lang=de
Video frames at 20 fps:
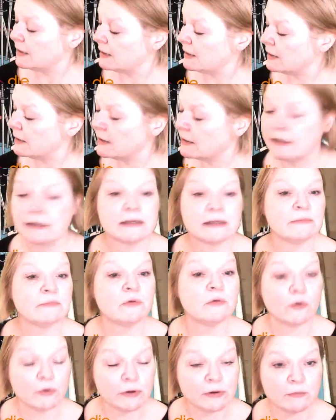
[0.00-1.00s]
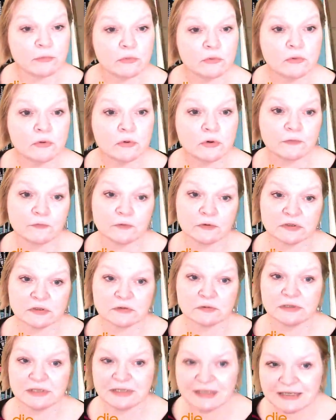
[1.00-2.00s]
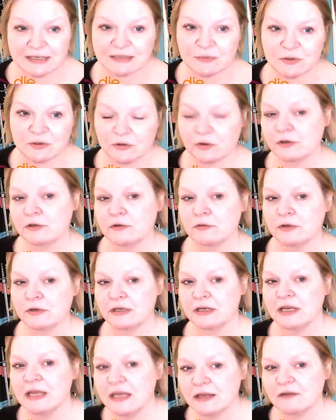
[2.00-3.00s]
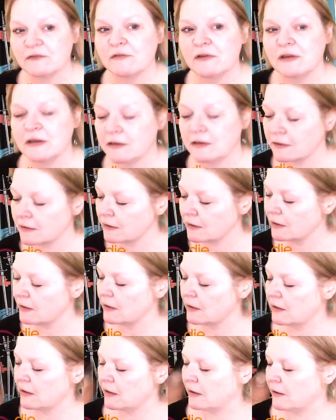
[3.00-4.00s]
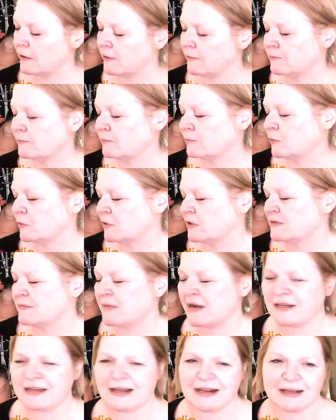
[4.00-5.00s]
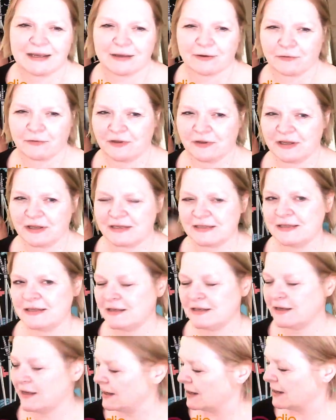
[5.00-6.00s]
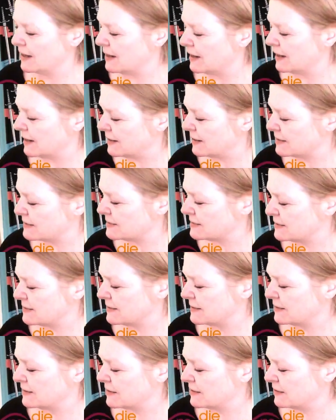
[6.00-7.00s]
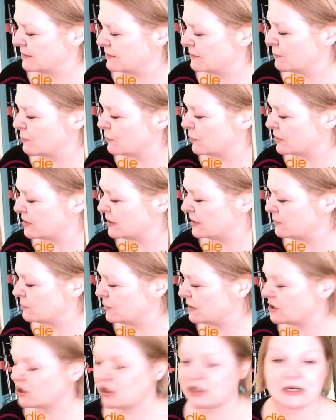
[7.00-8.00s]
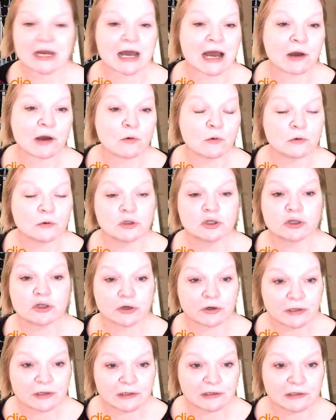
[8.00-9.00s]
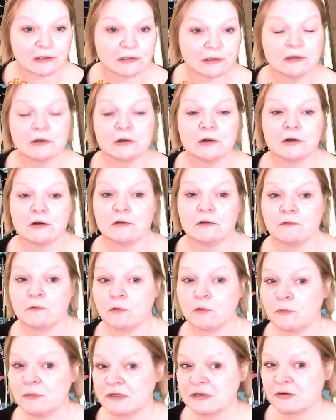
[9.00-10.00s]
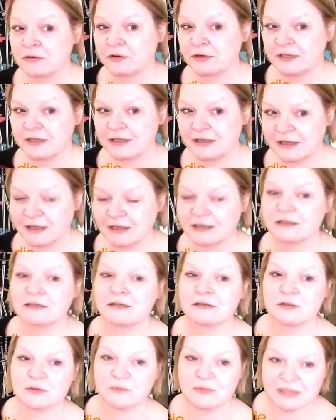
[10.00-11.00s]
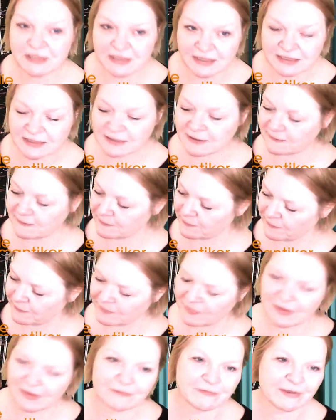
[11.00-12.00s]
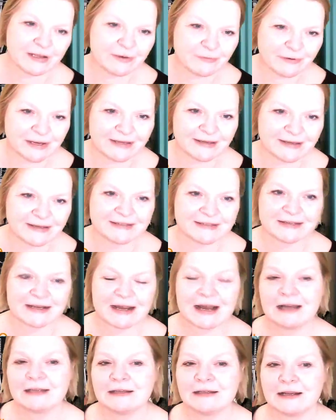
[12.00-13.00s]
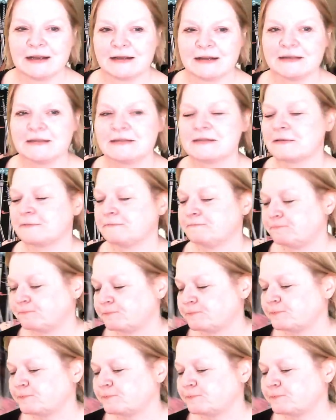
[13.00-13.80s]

in dem neuen Buch wirst du diese Bedeutungen nicht finden ähm, und es macht eigentlich auch wenig Sinn, das äh, Modern Witch Tarot Journal, worum es heute geht, zu besitzen, wenn du nicht diese Karten hast.